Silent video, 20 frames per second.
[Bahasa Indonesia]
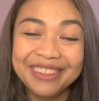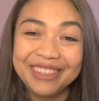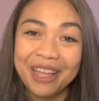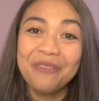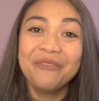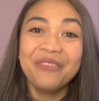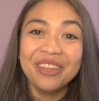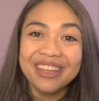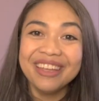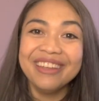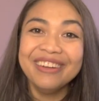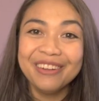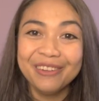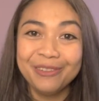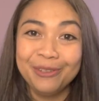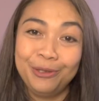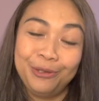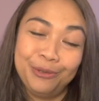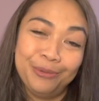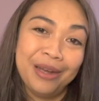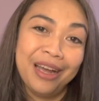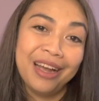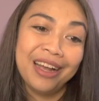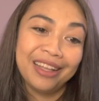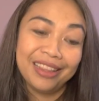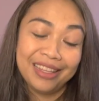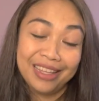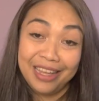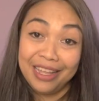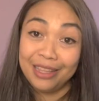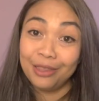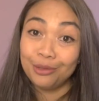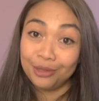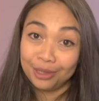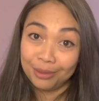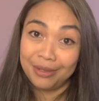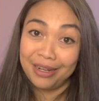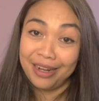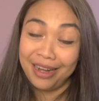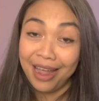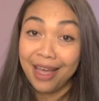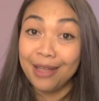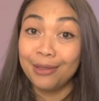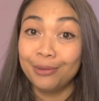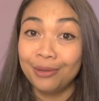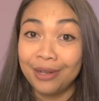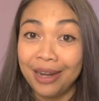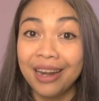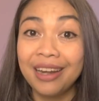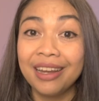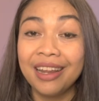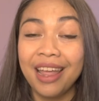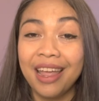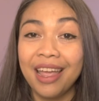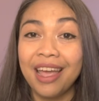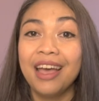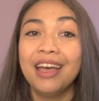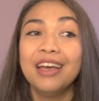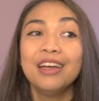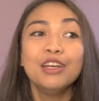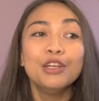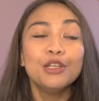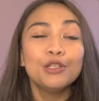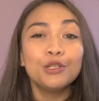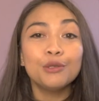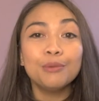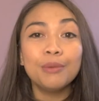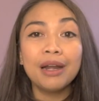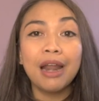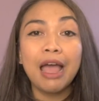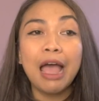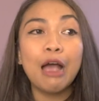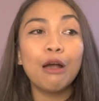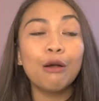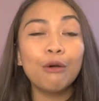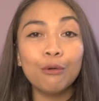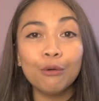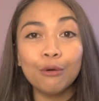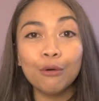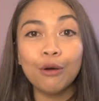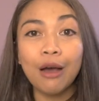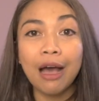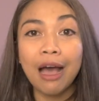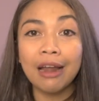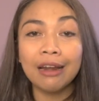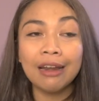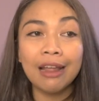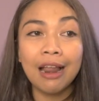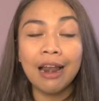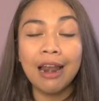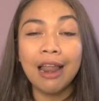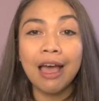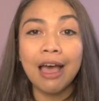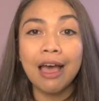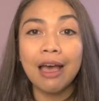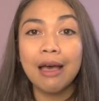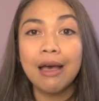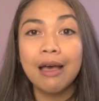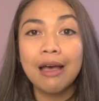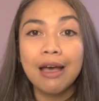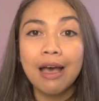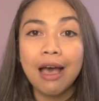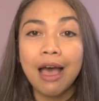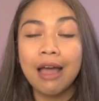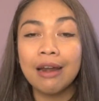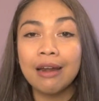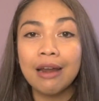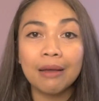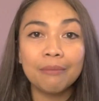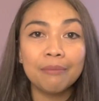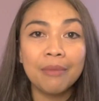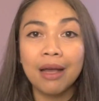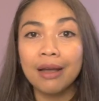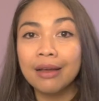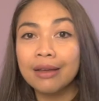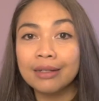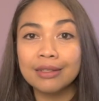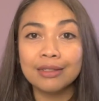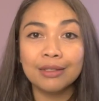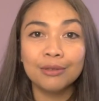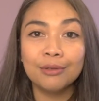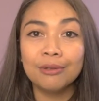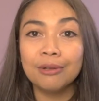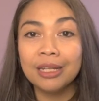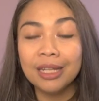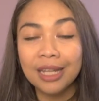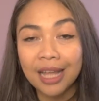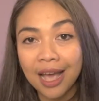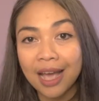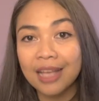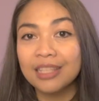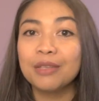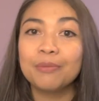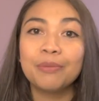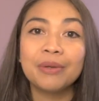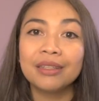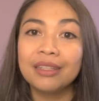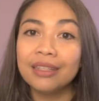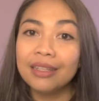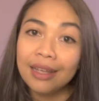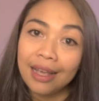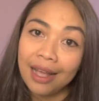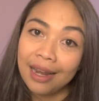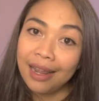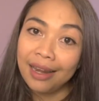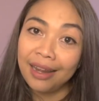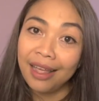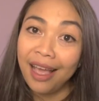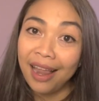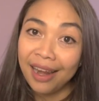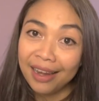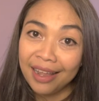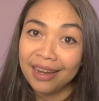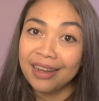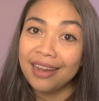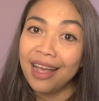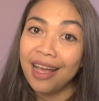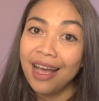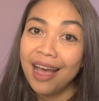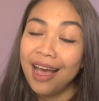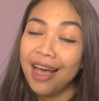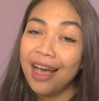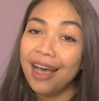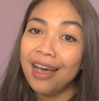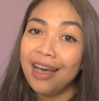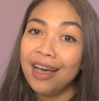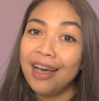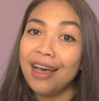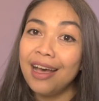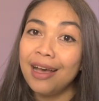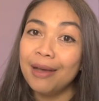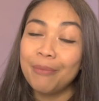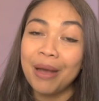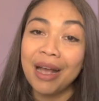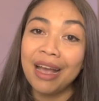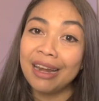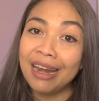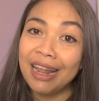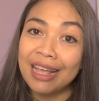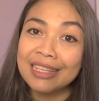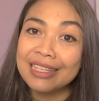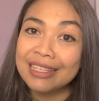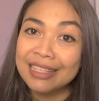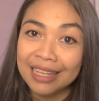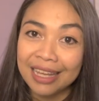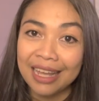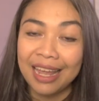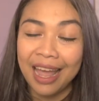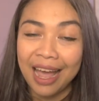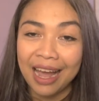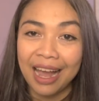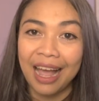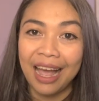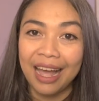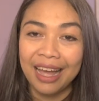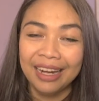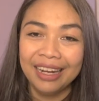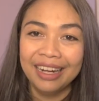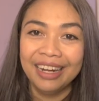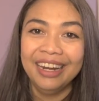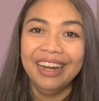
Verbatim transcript: Tapi ini lucu banget. Itu sebenarnya aturannya ya. Cuman aku adalah anak mager sedunia seperti kalian-kalian yang uh, makan nasi ya kan.